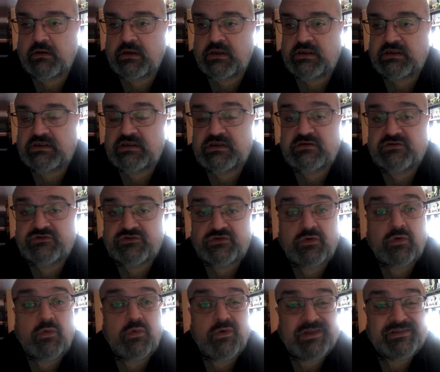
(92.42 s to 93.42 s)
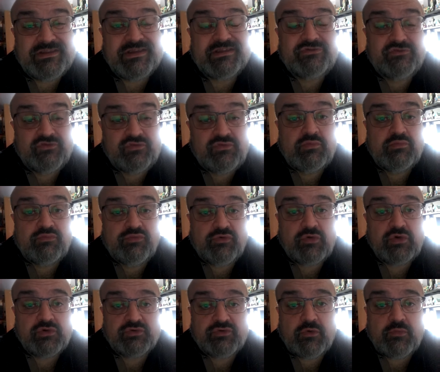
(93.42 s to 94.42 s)
et qu'ils seront un atout
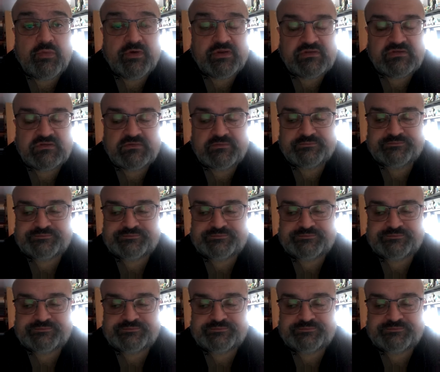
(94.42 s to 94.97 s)
pour l'entreprise.